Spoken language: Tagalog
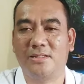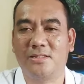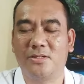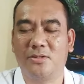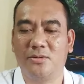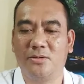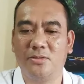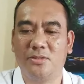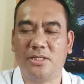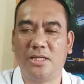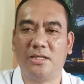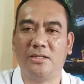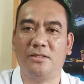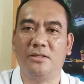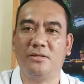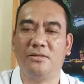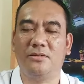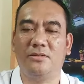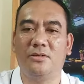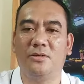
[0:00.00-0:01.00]
So take
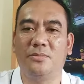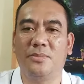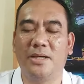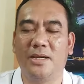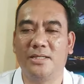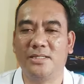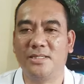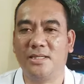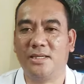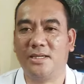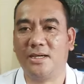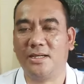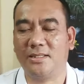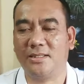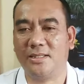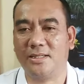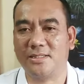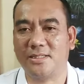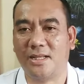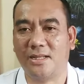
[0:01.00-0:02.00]
note yung mga
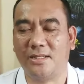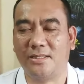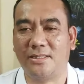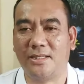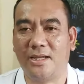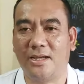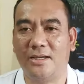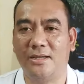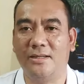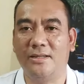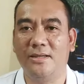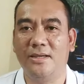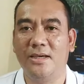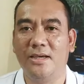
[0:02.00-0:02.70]
sikat na salitang